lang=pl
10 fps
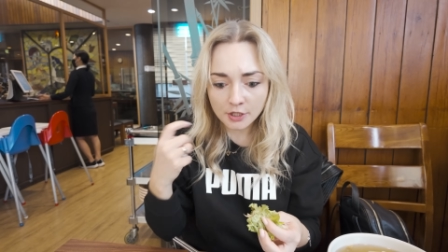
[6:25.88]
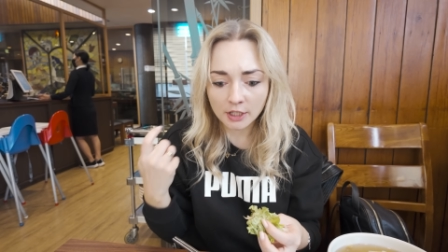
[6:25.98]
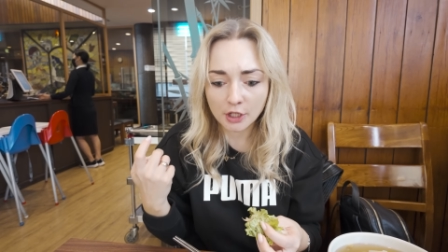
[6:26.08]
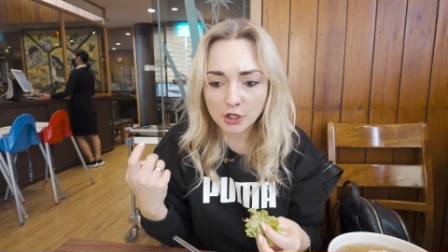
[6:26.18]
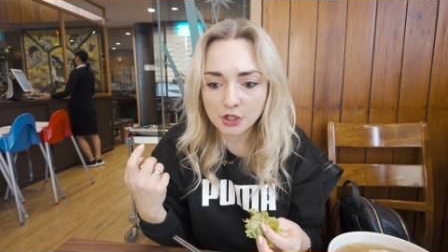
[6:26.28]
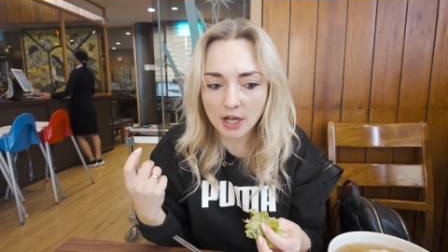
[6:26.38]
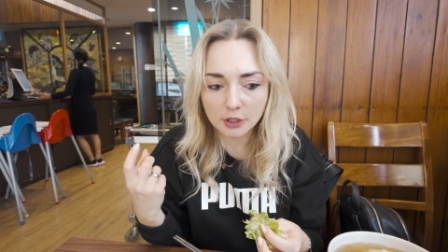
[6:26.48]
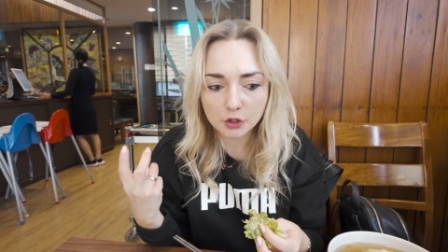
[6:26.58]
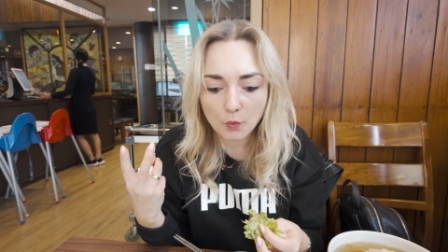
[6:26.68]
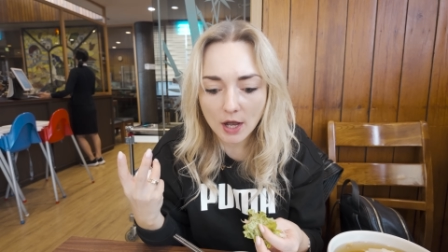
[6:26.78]
Ja też nie,
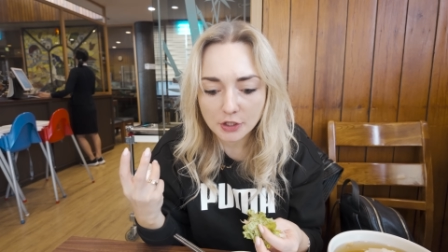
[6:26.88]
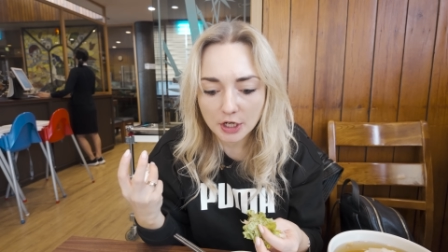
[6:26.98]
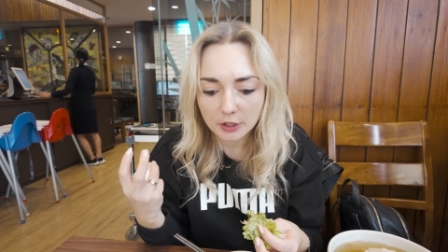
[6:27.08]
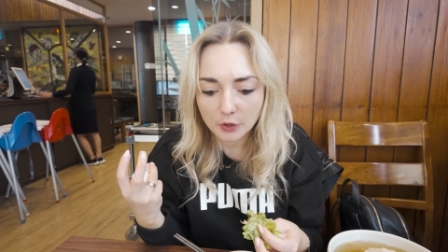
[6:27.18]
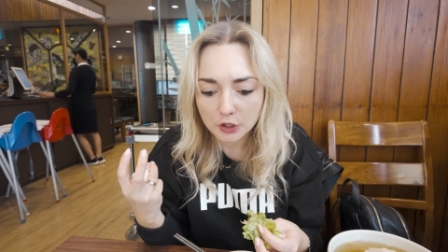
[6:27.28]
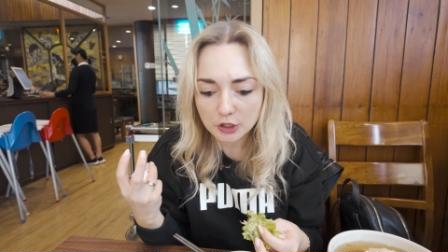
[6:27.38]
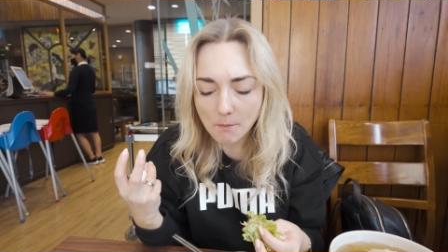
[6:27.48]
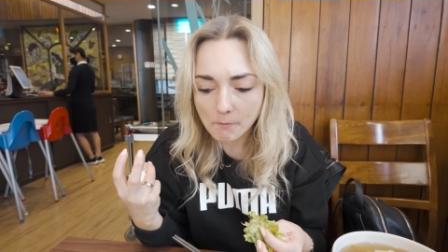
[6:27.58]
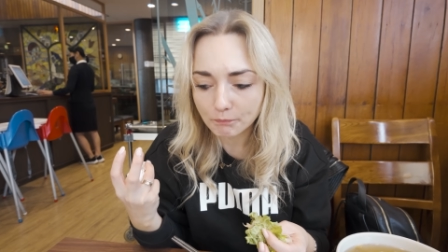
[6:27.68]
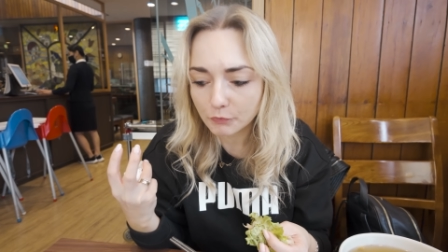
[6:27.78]
ale słuchajcie, jakie to jest...
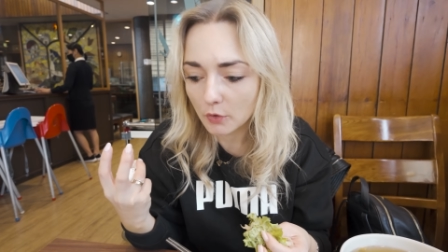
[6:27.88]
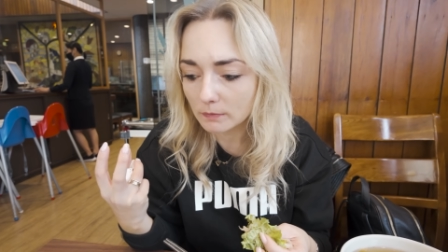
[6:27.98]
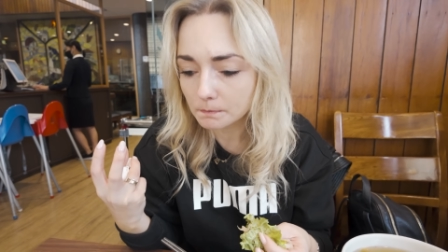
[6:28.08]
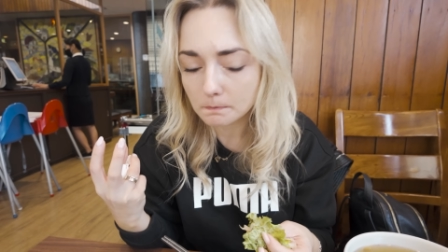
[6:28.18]
Pokaż to...